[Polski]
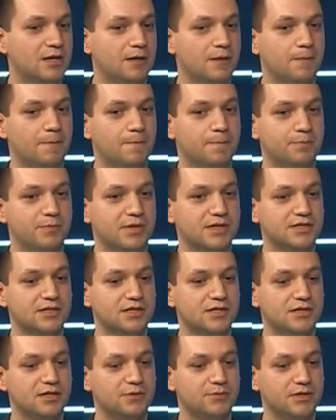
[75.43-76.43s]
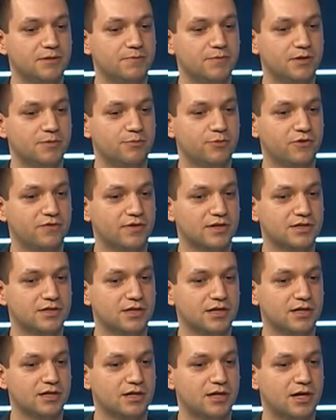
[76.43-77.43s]
Między innymi
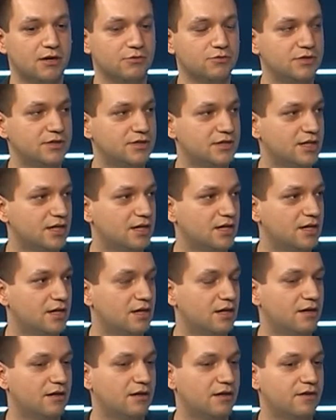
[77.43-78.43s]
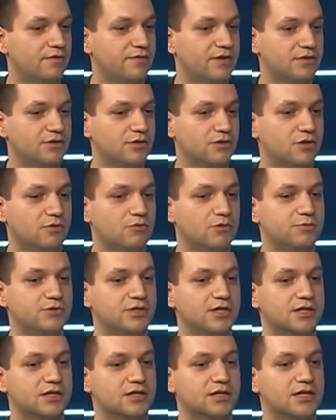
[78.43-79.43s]
prowadzę audycje w Radio
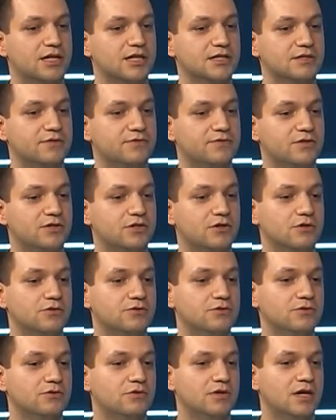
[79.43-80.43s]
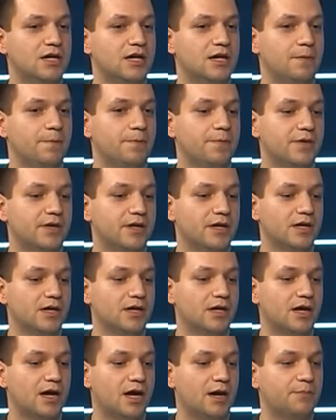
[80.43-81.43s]
Kołobrzeg raz w tygodniu,
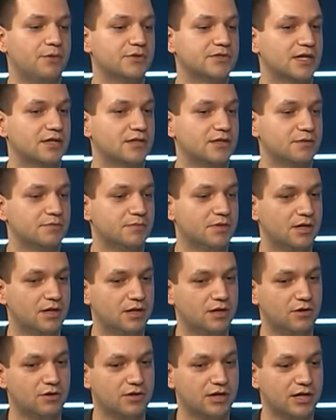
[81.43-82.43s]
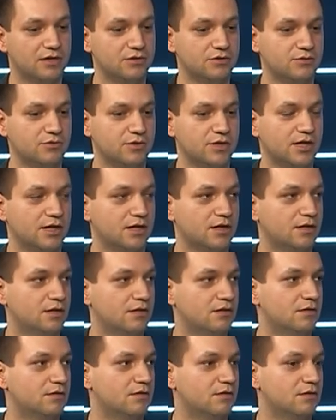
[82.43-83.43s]
a poza tym organizuję
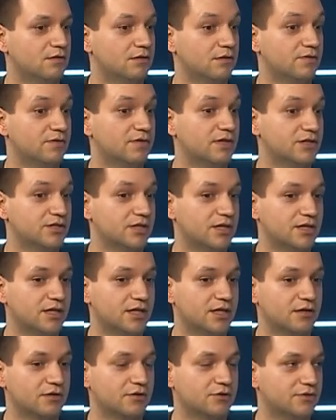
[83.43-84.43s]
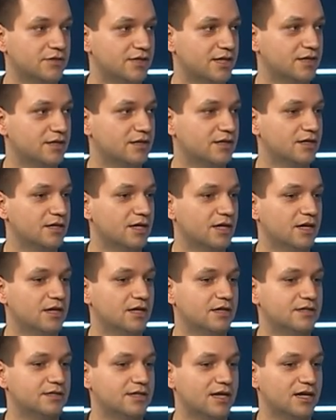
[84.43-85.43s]
E, wydarzenia, koncerty
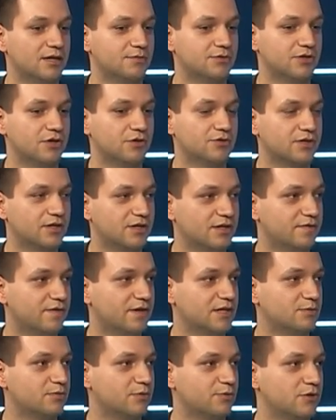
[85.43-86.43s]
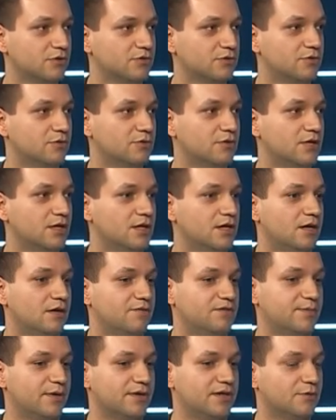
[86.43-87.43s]
i staram się odkrywać po prostu
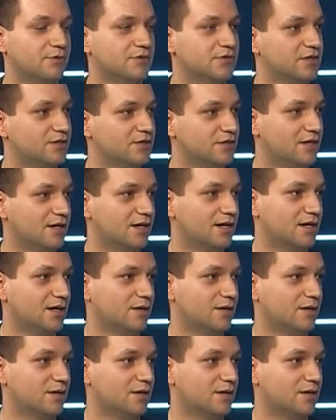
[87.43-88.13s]
wspaniałe rzeczy dla